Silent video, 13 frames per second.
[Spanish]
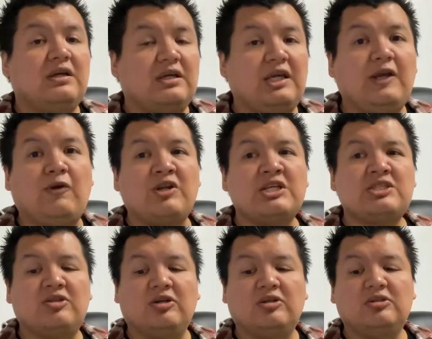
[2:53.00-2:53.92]
Y con
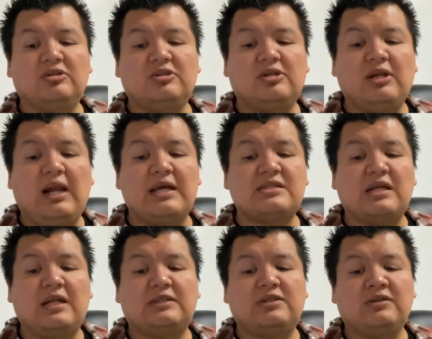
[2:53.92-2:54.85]
esto la
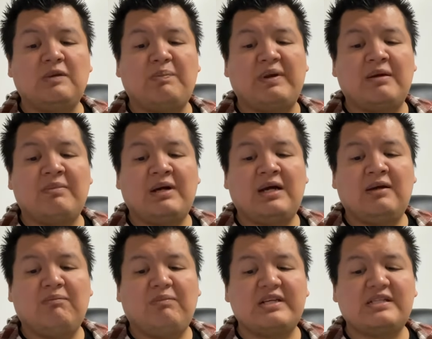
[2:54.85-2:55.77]
selección de Panamá
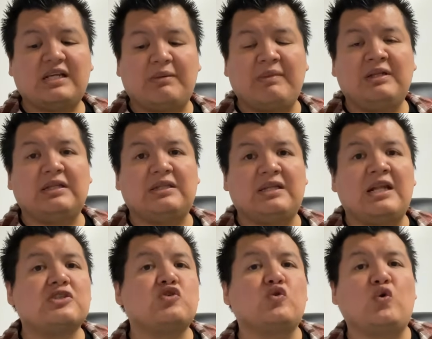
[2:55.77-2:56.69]
básicamente
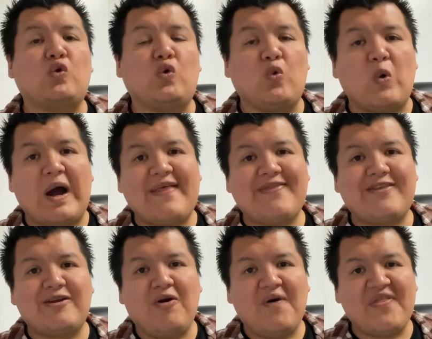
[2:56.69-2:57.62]
tiene su
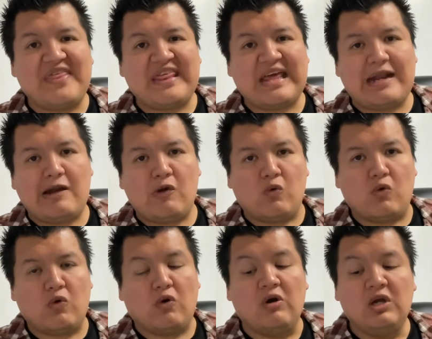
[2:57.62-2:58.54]
cuadro de
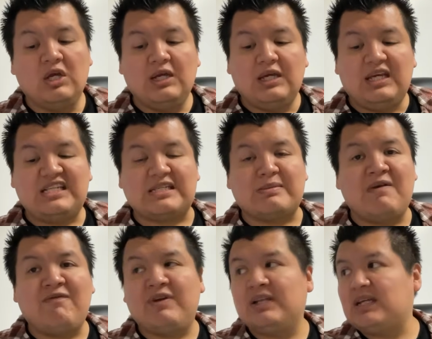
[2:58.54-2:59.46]
lujo. Y se va a
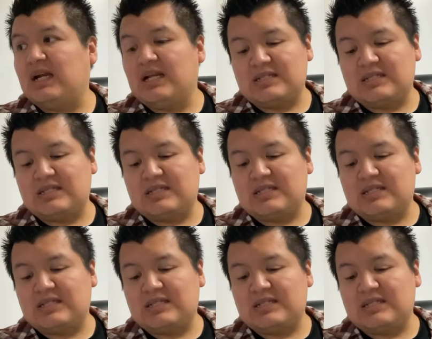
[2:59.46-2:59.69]
enfrentar a la